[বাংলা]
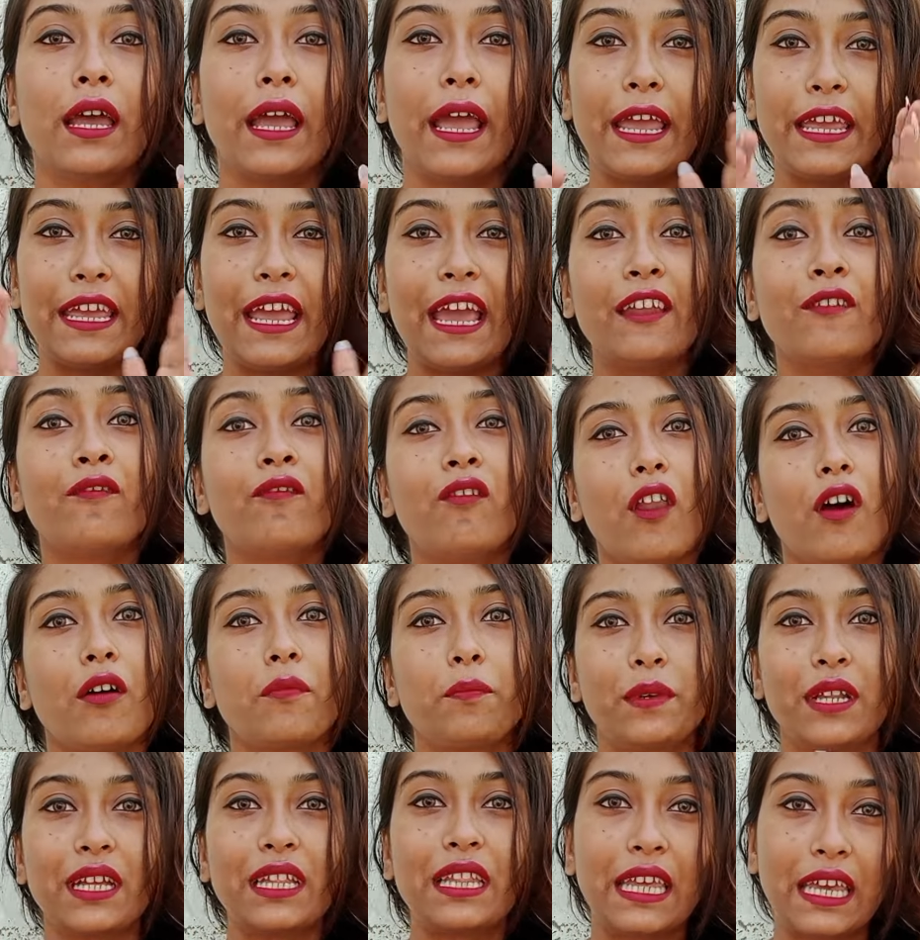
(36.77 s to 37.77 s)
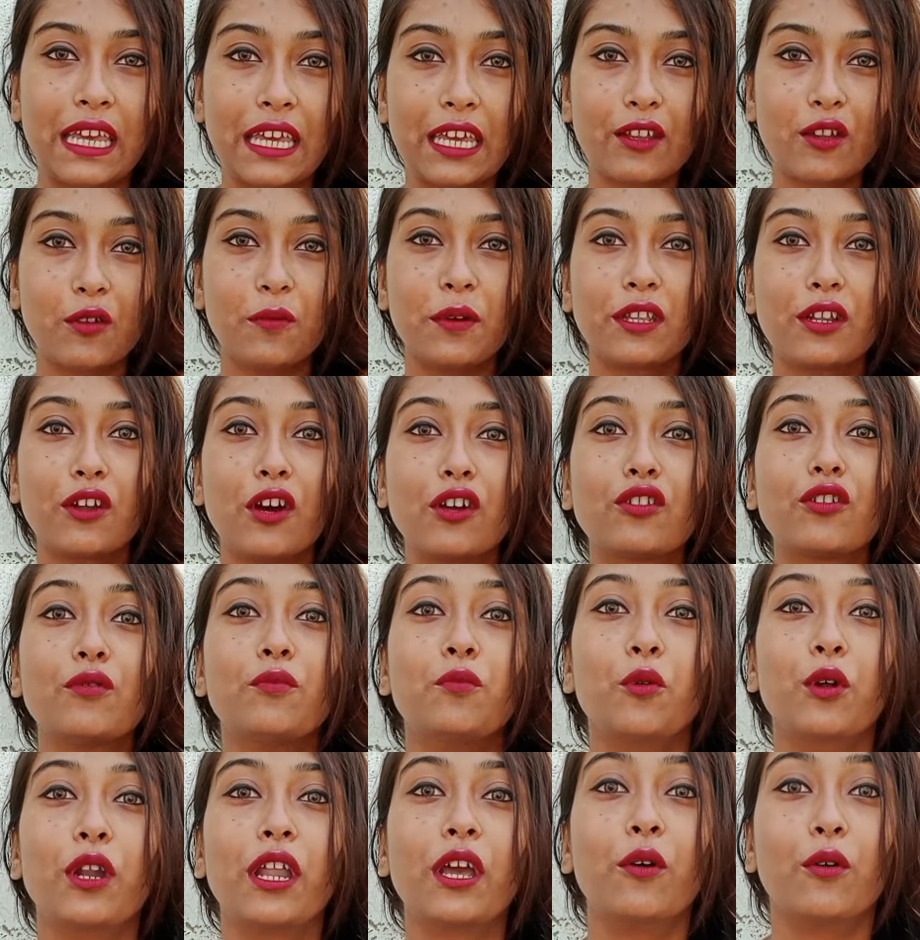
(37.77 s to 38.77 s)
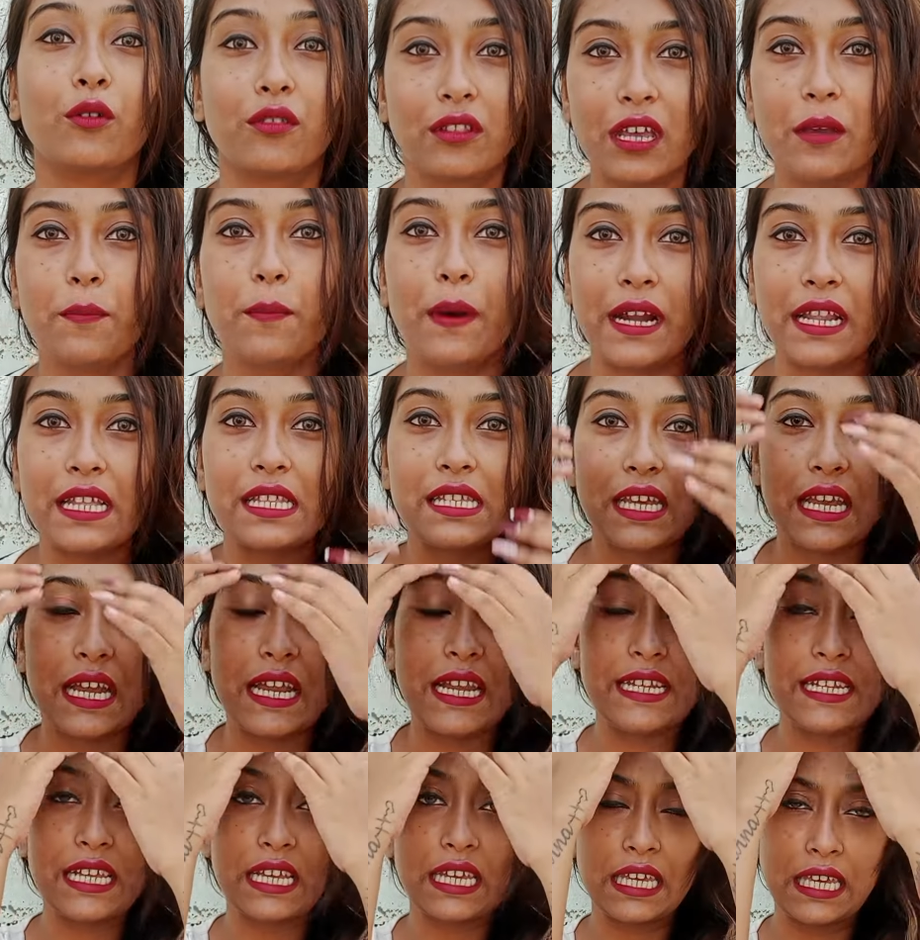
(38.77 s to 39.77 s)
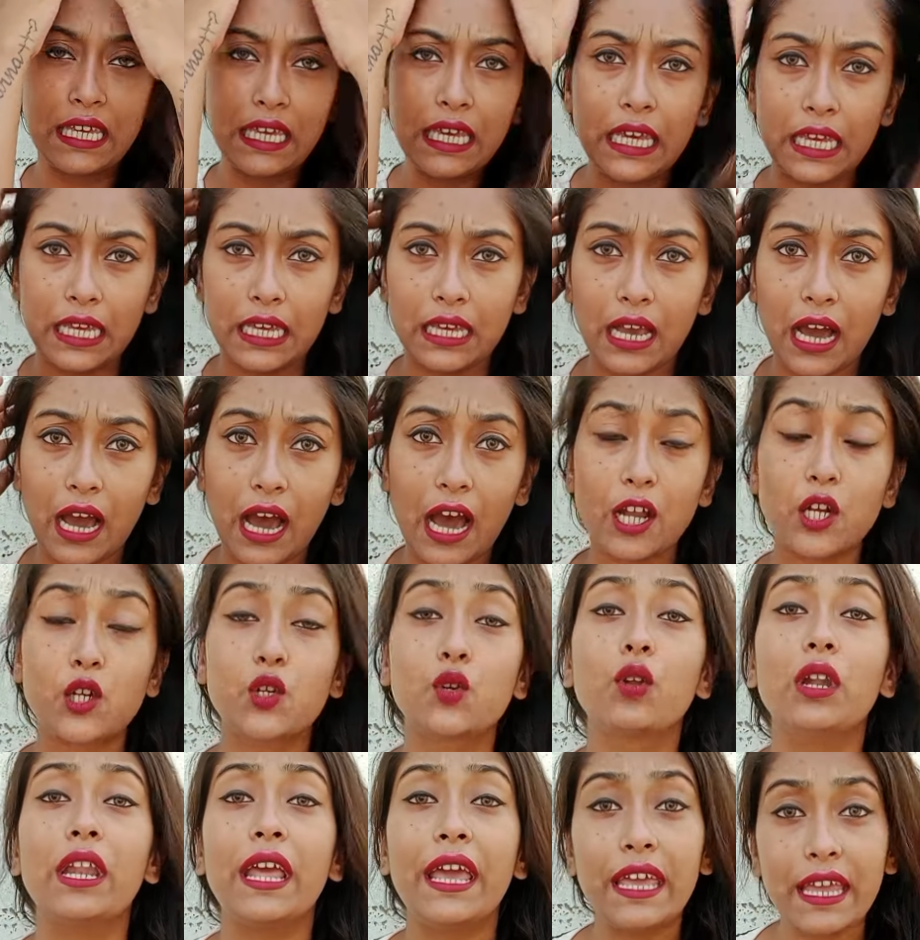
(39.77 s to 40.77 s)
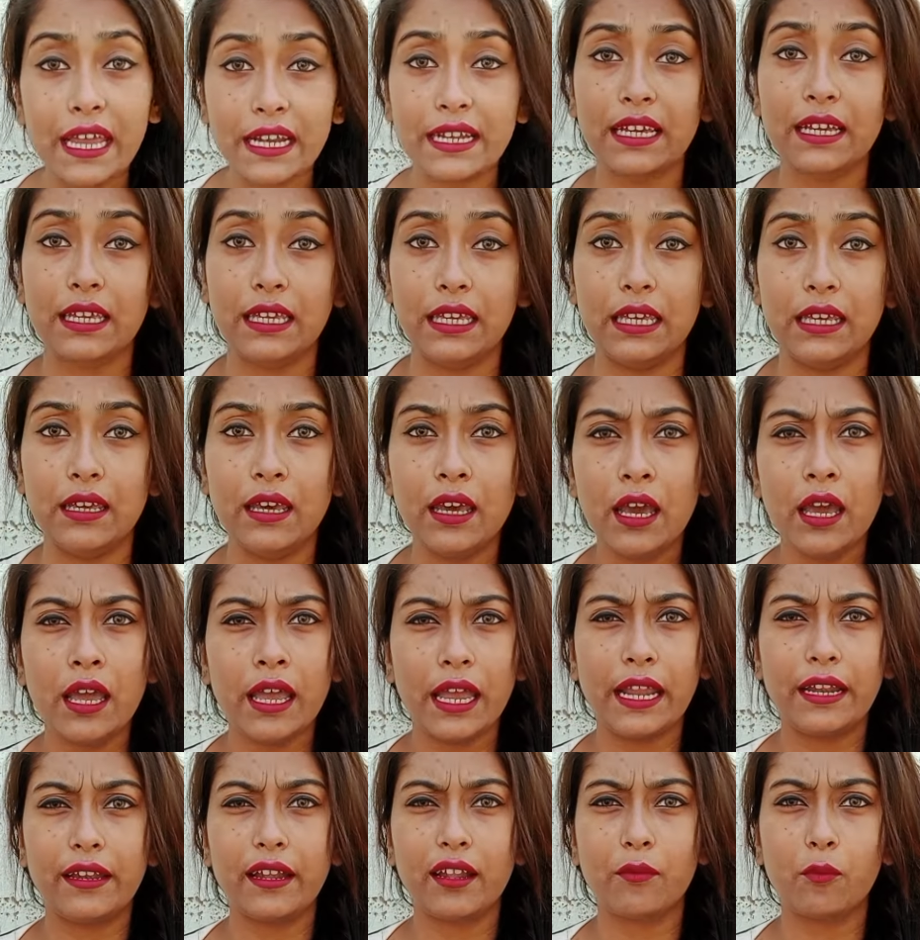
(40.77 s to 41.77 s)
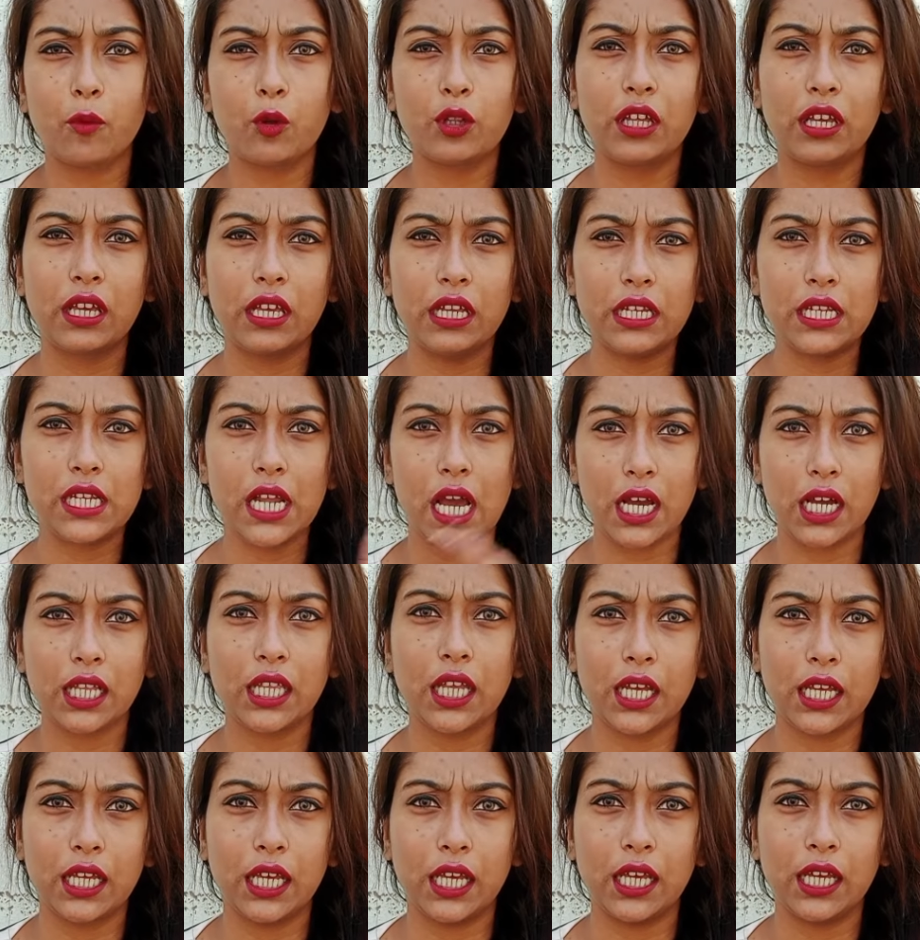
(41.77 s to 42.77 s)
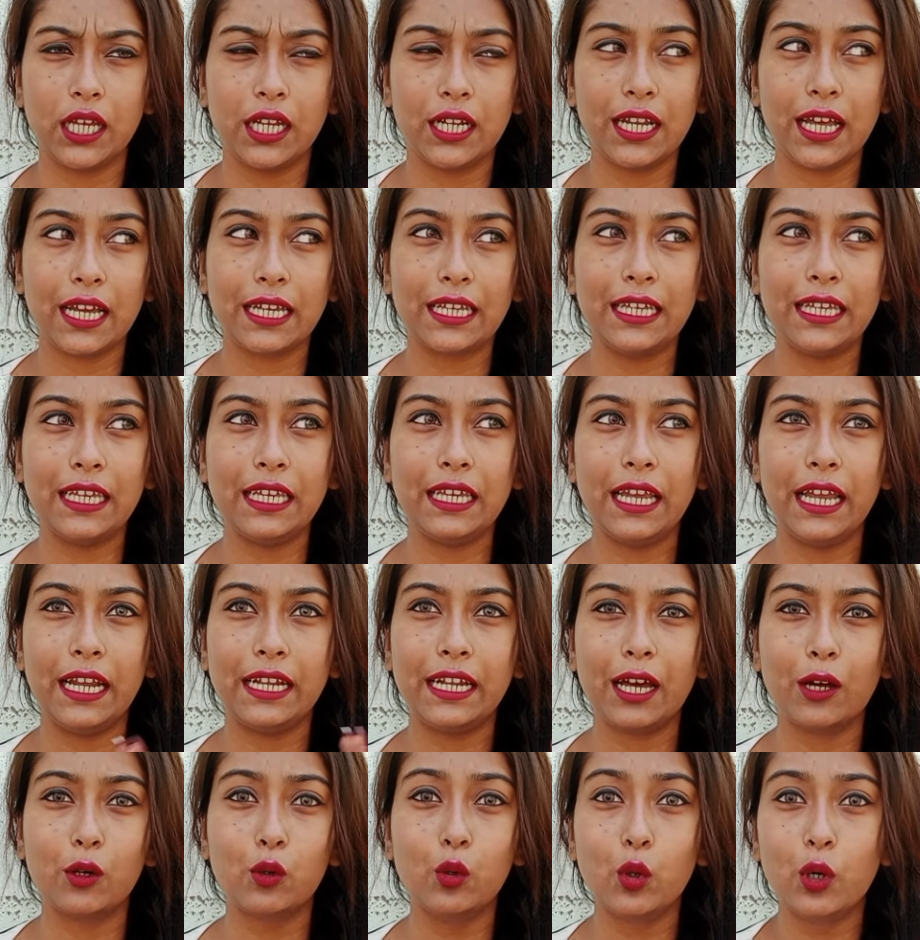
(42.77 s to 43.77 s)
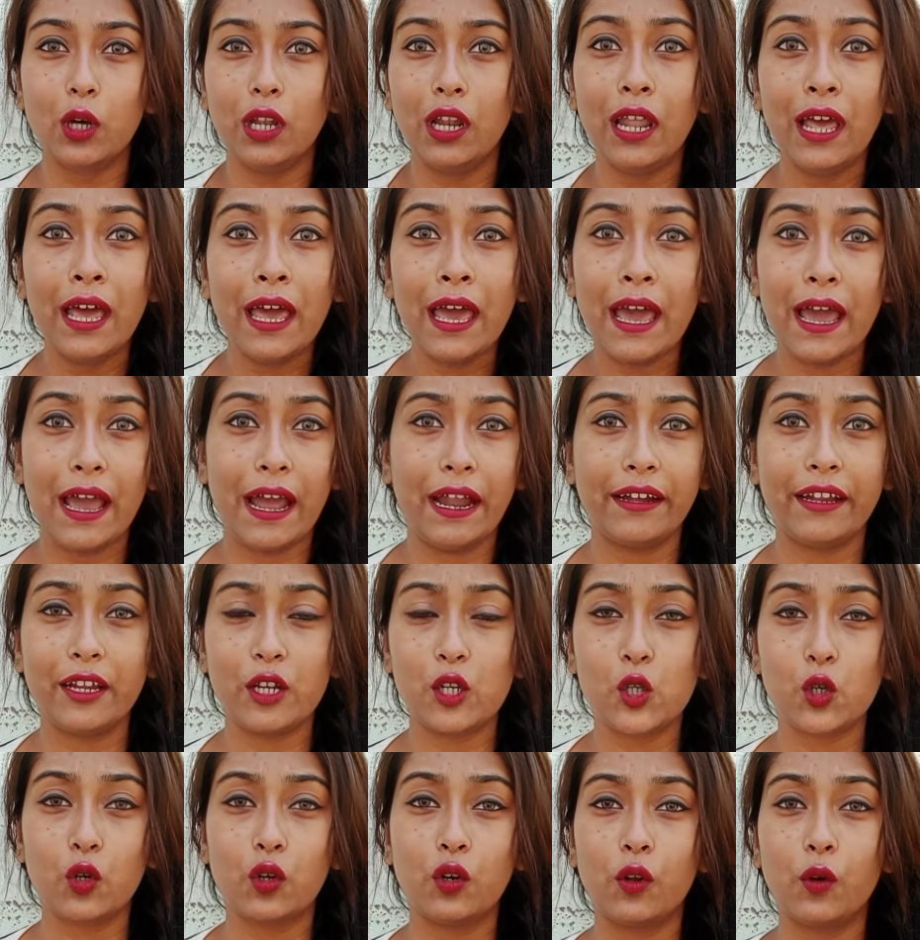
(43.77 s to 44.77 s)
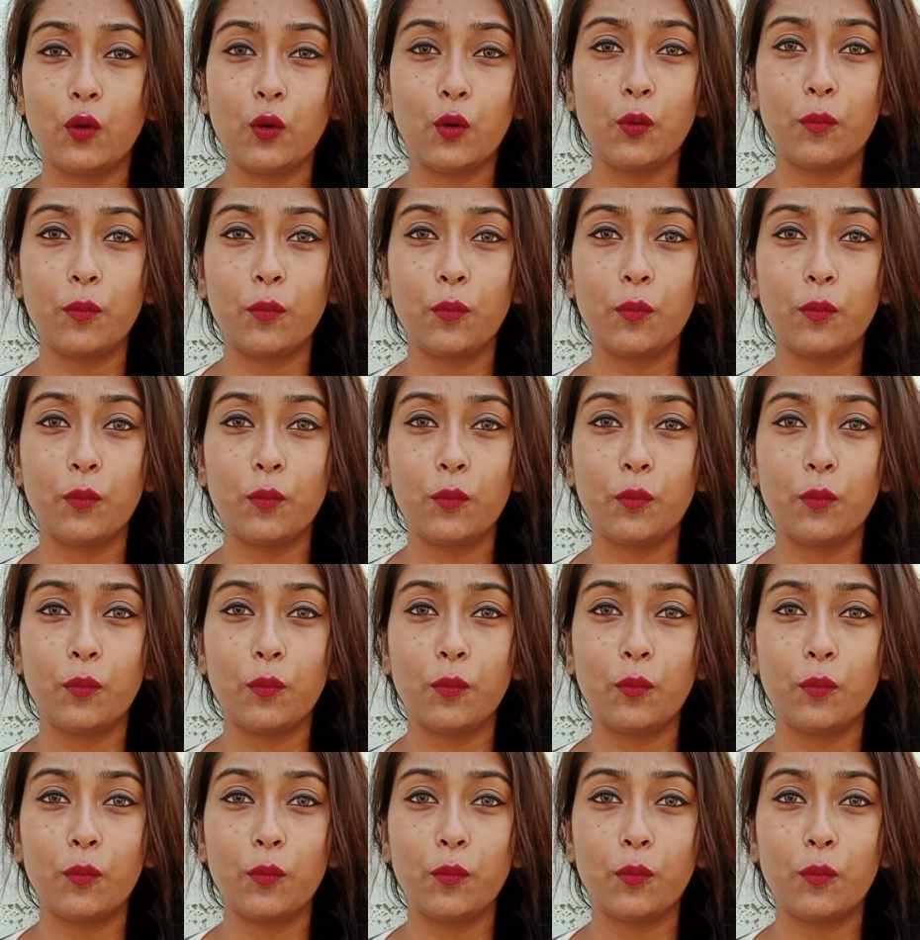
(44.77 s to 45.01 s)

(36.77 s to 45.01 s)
এই এনভ্লগটা দেখে তোমাদের হয়তো মনে হতেই পারে যে এটা কি আসলেই এটা কি এটার মধ্যে কি টাকা থাকে নাকি এটা গুগল অ্যাডের জন্য